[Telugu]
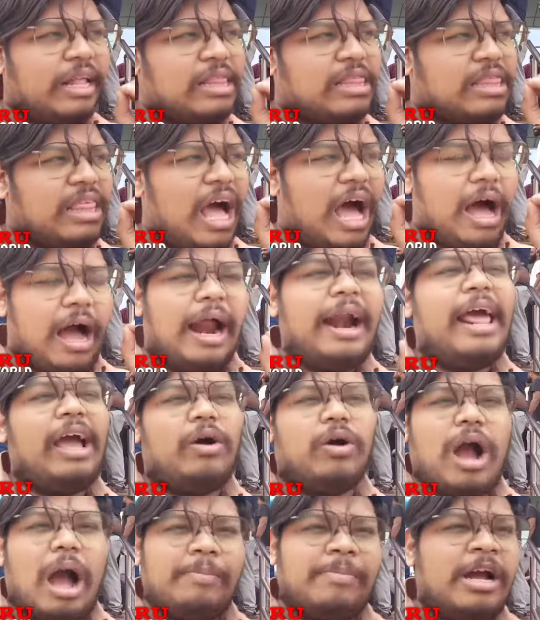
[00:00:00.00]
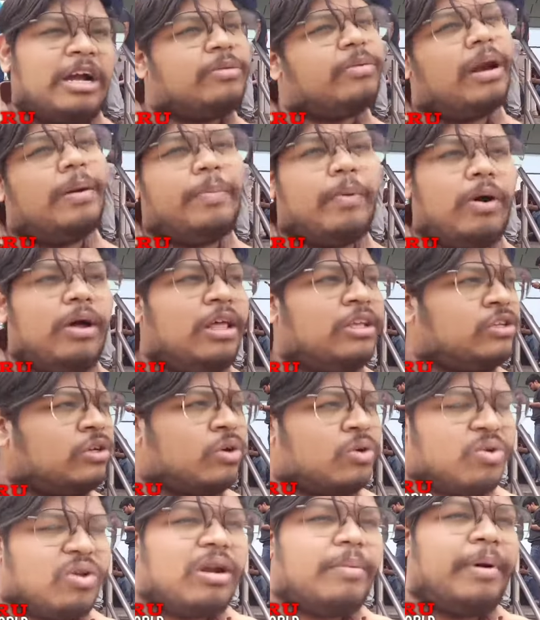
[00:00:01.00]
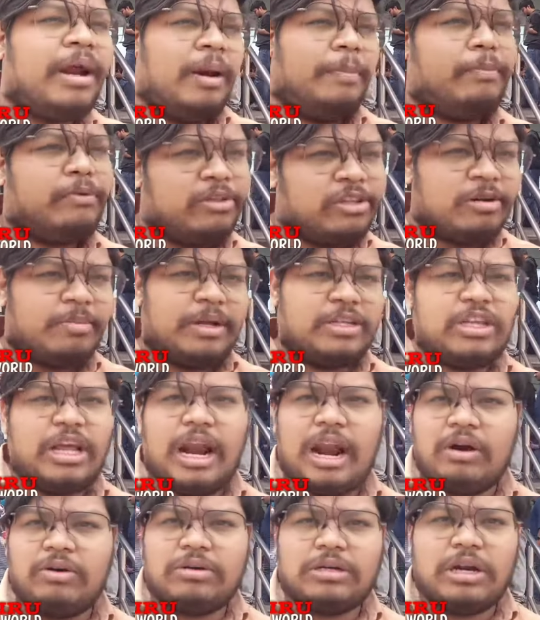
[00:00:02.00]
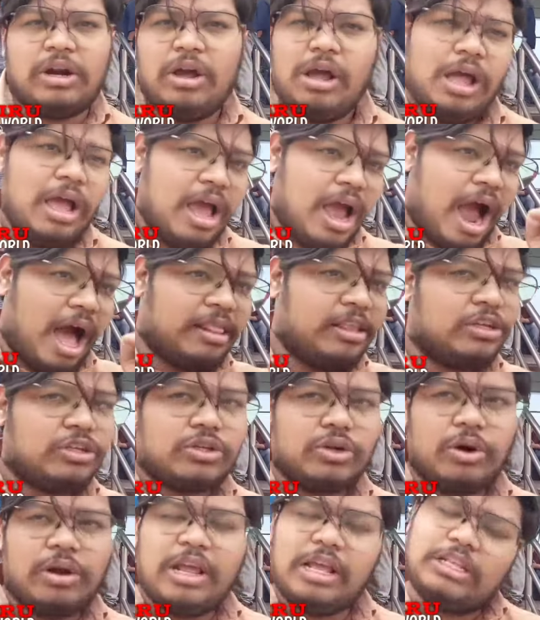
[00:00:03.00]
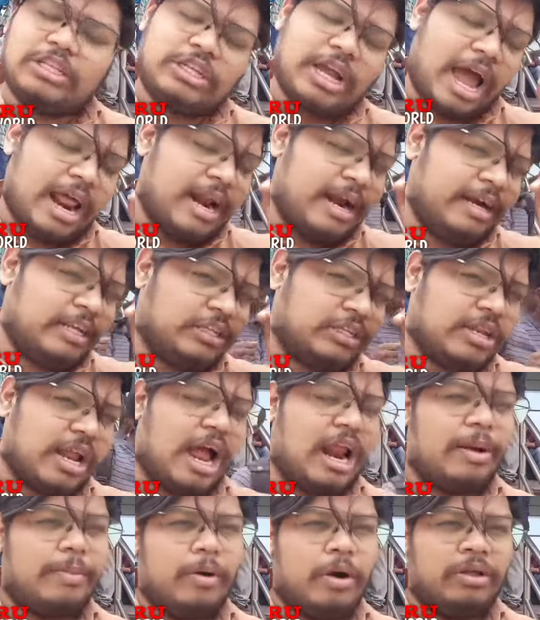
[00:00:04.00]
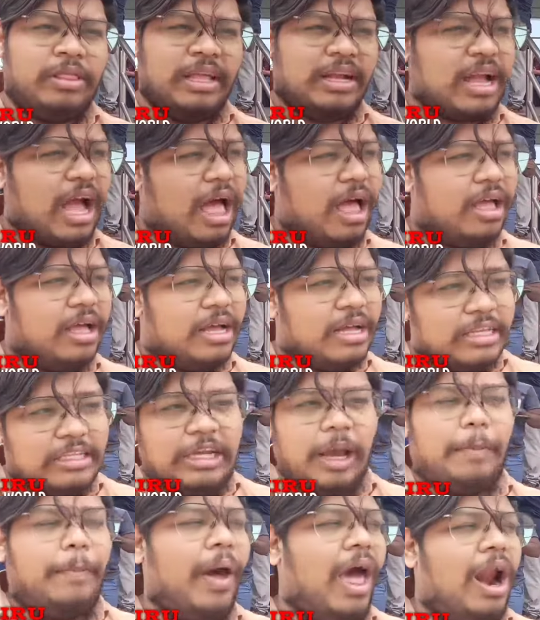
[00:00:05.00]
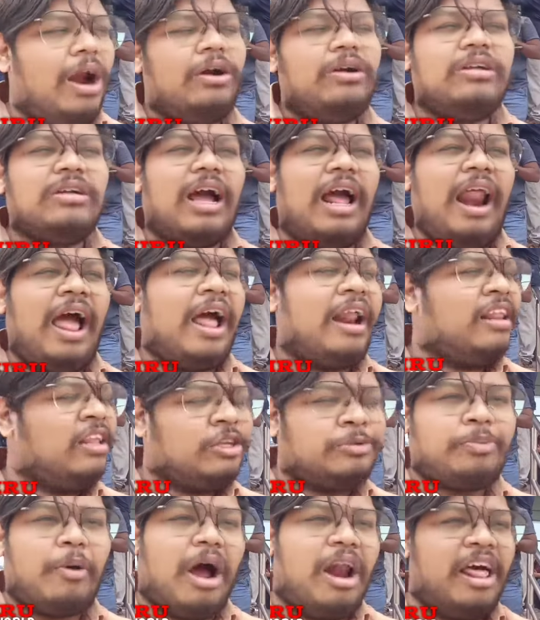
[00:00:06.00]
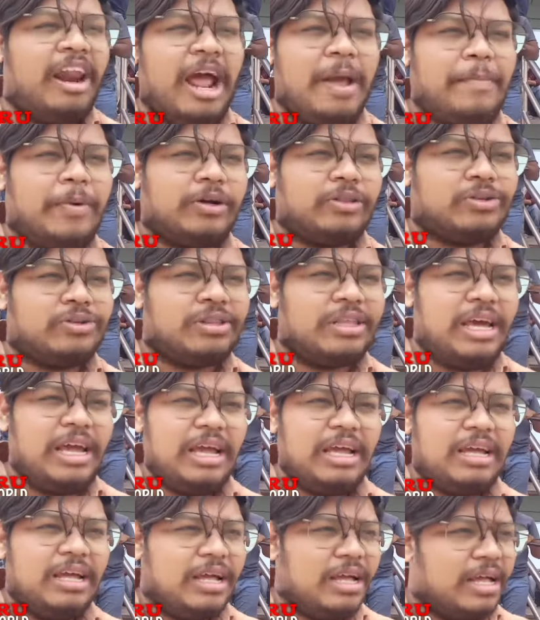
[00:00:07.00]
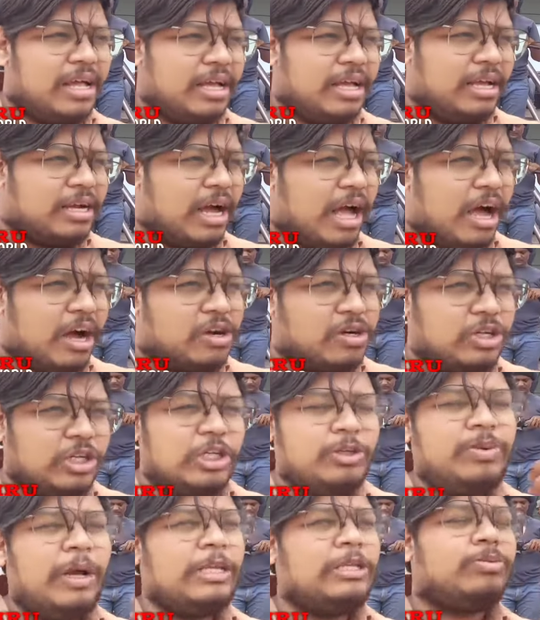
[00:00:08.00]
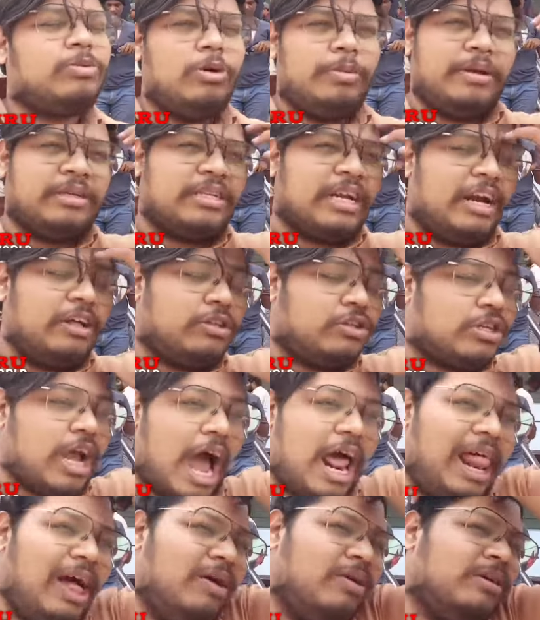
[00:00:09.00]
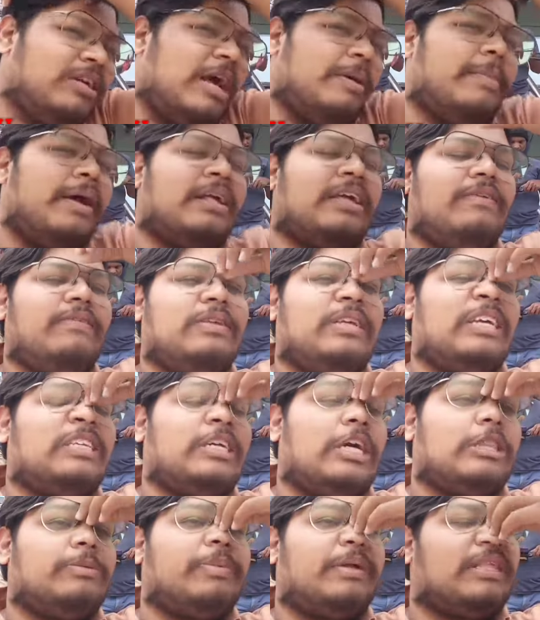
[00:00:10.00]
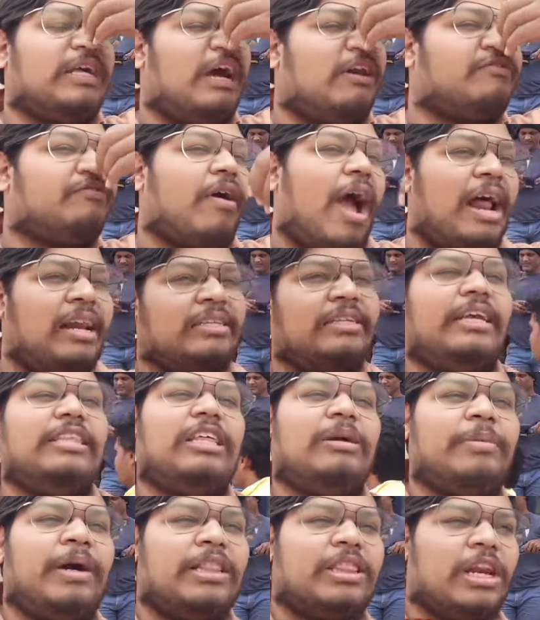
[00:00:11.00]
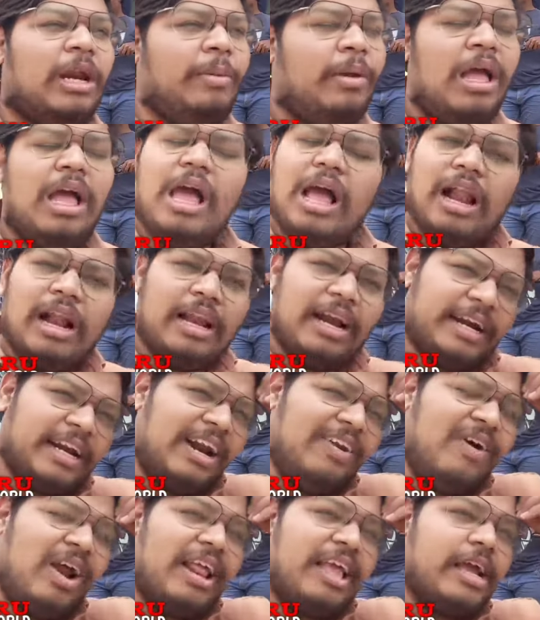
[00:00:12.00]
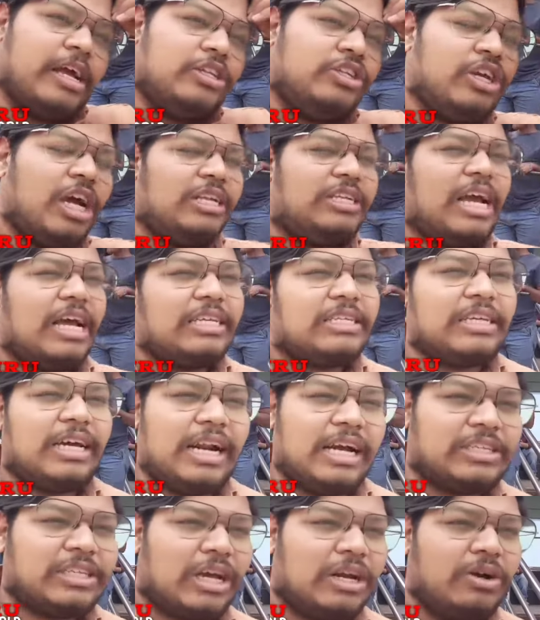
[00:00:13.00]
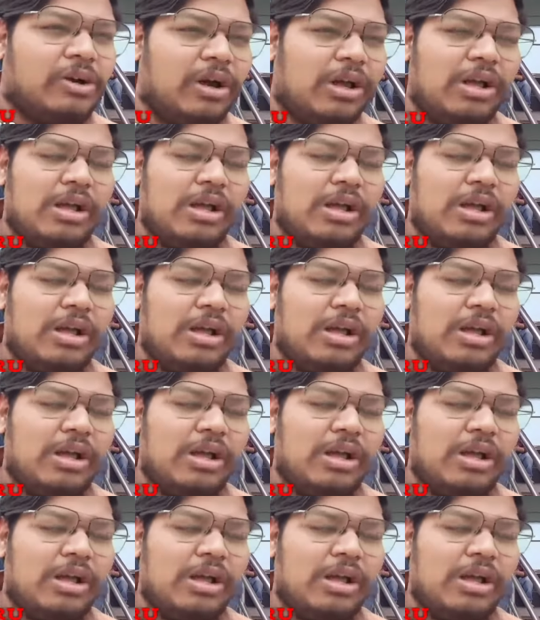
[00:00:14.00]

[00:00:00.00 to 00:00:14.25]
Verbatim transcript: ఎంత అంటే ఒక అమాయకమైన పోలీసు క్రూరమైన పోలీసుల మధ్య ఎలా ఉంటారో అది స్టోరీ చాలా అంటే చాలా బాగుంది ఇంకా అంటాం కానీ అన్ని స్పాయిలర్ అయిపోతుంది ఇంకా గూస్ బాన్స్ మూమెంట్స్ అనేవి చాలా ఉంటాయి మనకి విజయ్ సేతుపతి గారి ఫ్యాన్స్ అయితే మాత్రం లిటరల్ వాళ్ళు ఎంజాయ్ చేస్తారు అసలు